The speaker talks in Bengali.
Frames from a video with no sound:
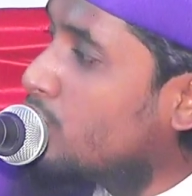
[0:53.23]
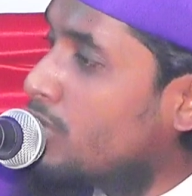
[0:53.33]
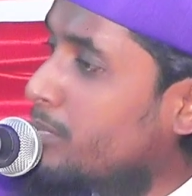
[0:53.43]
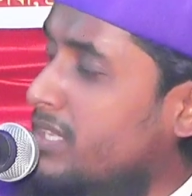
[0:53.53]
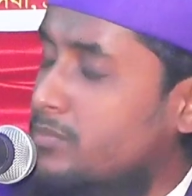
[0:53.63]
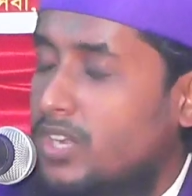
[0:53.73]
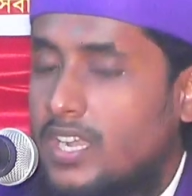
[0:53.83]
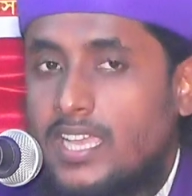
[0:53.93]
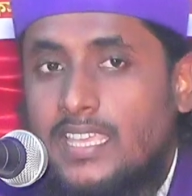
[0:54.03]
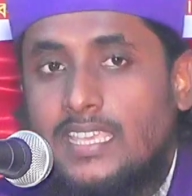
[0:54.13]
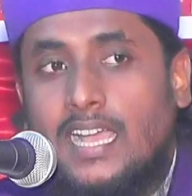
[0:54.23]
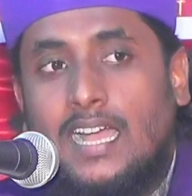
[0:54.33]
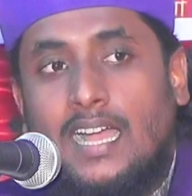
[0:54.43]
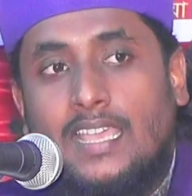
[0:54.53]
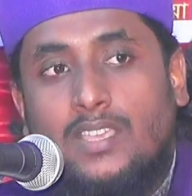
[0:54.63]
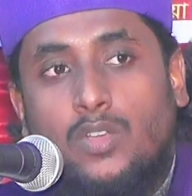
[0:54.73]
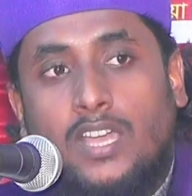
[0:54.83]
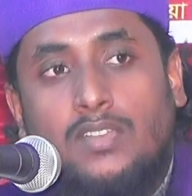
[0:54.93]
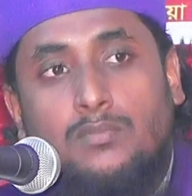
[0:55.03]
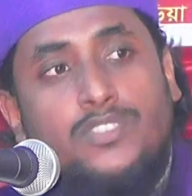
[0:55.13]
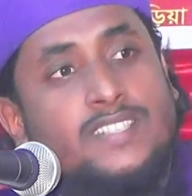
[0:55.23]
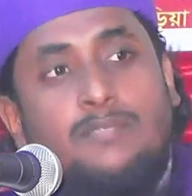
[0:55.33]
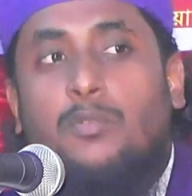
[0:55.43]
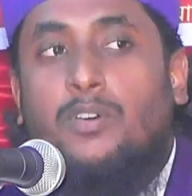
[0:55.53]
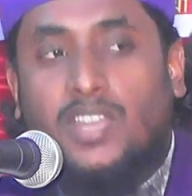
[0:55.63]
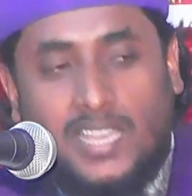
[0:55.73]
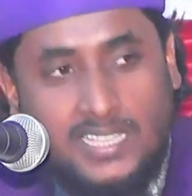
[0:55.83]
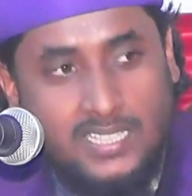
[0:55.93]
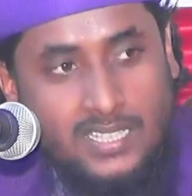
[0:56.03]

মুমিন বলে নাই ইয়া আইয়ুহাল মুসলিমও বলে নাই